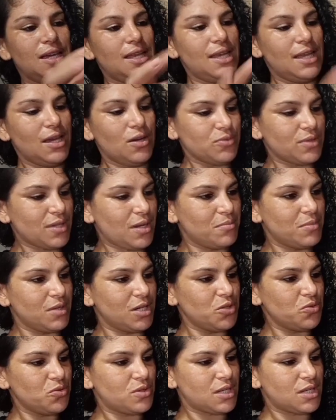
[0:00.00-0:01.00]
E ele é um
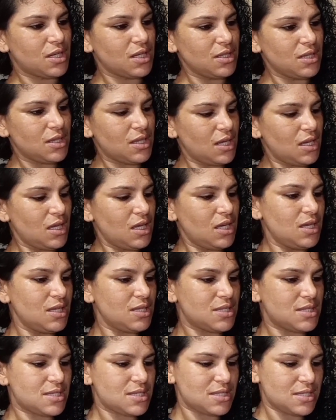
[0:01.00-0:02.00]
tamanho
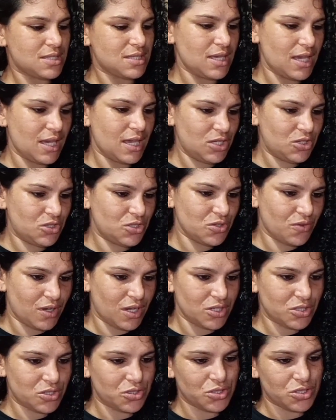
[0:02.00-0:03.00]
37,
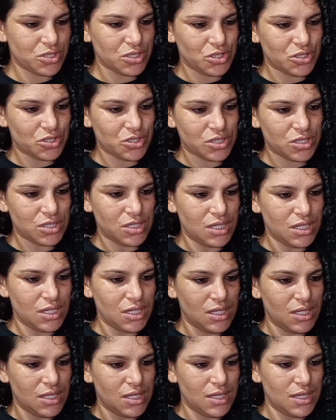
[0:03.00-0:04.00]
eu acho, gente.
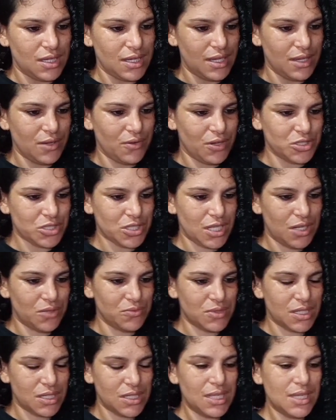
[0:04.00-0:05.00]
É, eu acho que
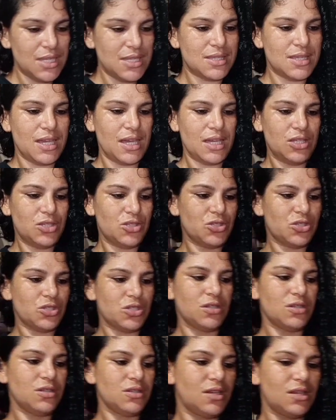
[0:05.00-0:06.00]
ele é um
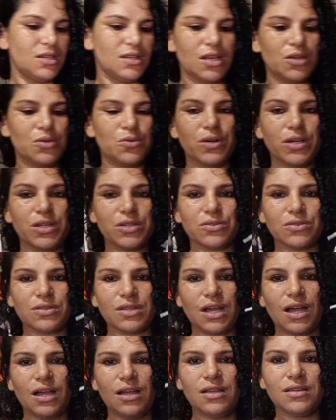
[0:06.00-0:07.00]
37,
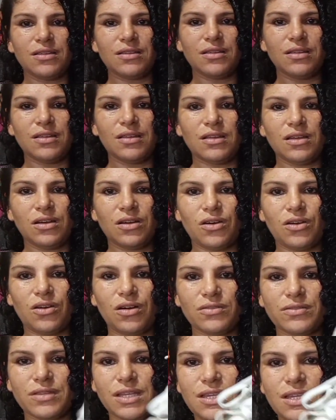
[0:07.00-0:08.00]
38, tá?
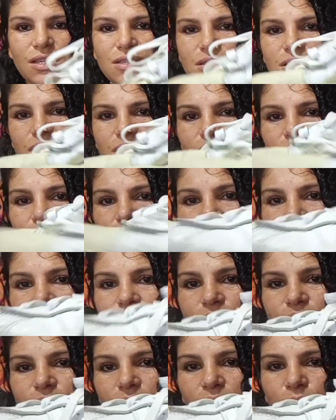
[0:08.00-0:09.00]
Ó, um
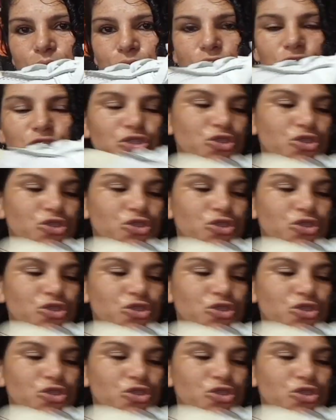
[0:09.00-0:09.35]
tênisinho bem